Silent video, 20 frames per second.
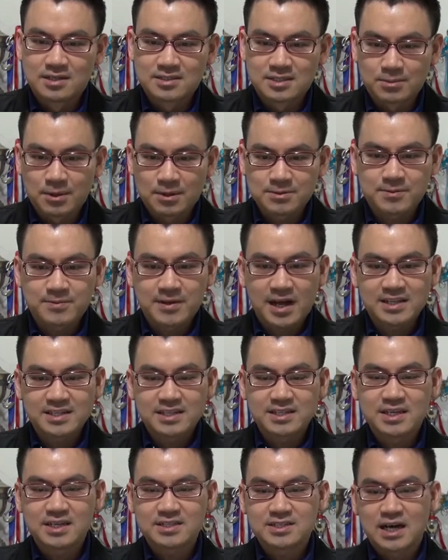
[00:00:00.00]
สำหรับสัปดาห์
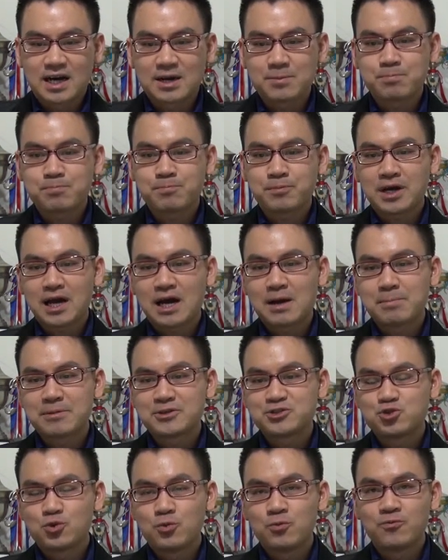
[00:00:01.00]
นี้เนี่ยทั้งการป
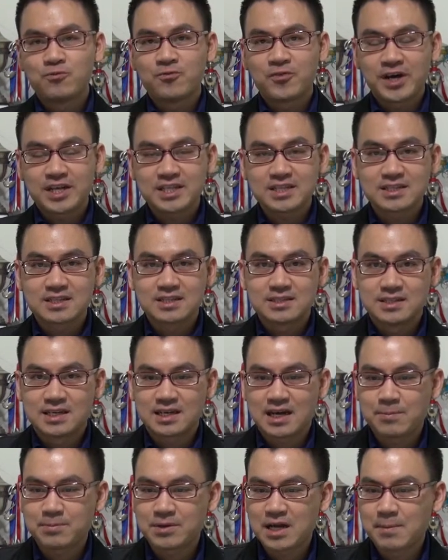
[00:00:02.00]
ระชุมเฟดนะ
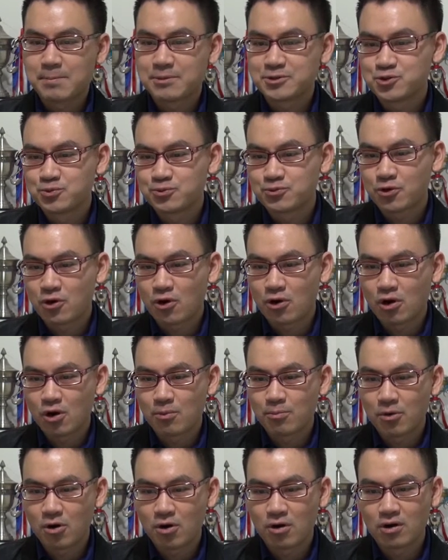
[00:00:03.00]
ครับ การประชุมคอร
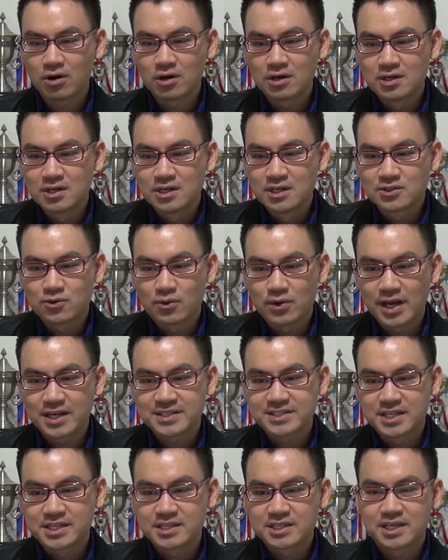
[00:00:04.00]
มอตัวเลข
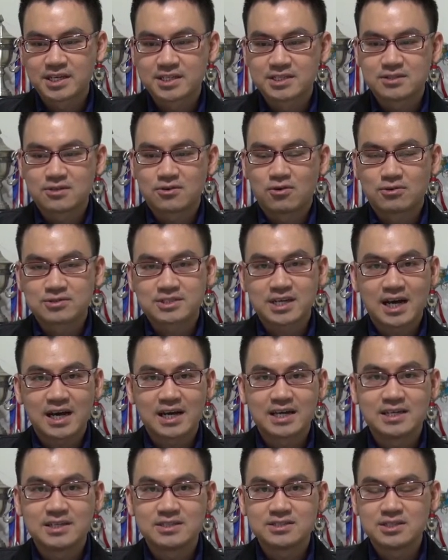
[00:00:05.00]
เศรษฐกิจของไท
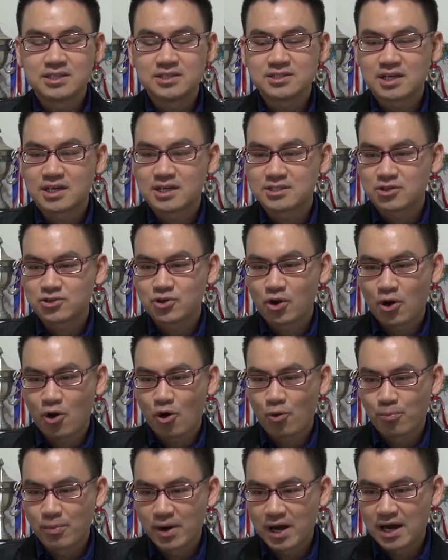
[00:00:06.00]
ยที่จะทยอยอ
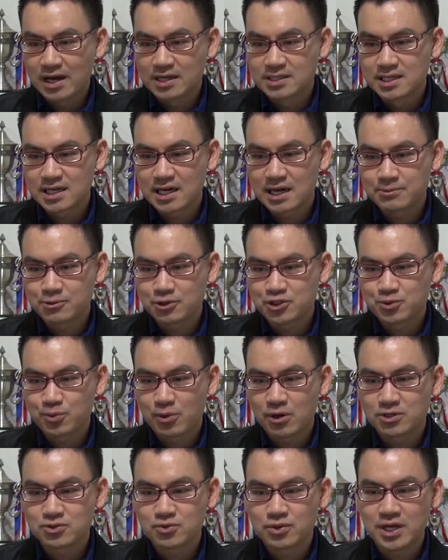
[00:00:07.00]
อกมานะครับ โดยเฉ
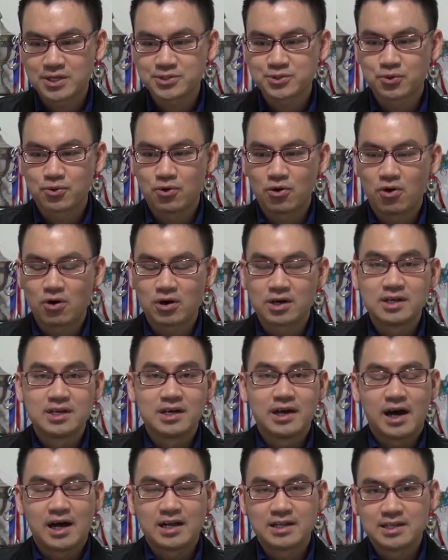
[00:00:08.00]
พาะตัวเลขส่งออก
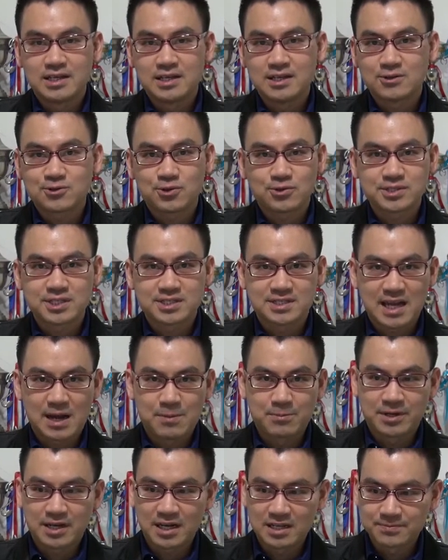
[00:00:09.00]
อันนี้เราต้องติดตาม
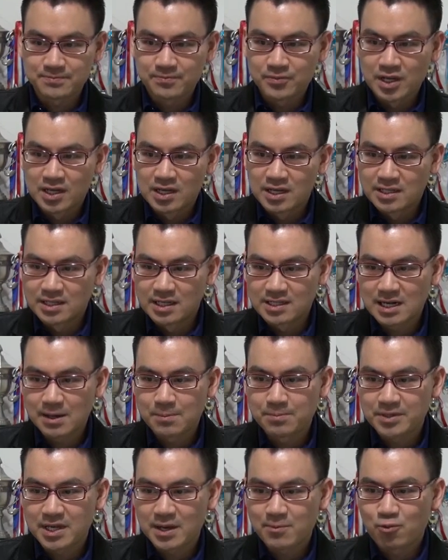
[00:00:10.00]
กัน แนะ
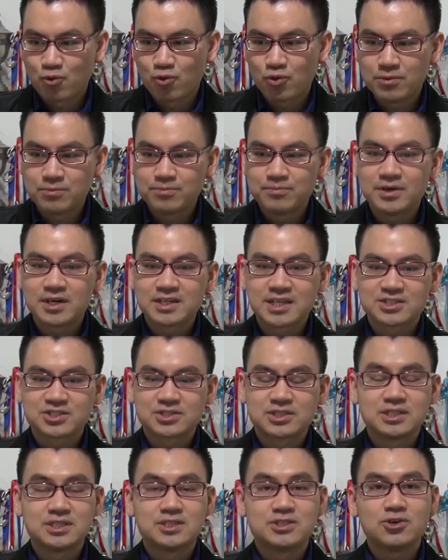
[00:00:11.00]
นำเก็บหุ้นเมื่อดัช
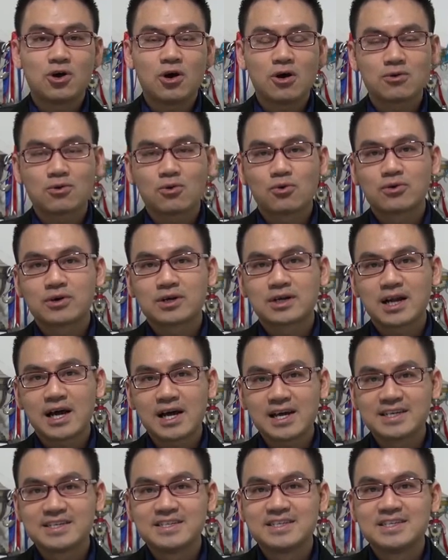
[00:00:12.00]
นีย่อลงใกล้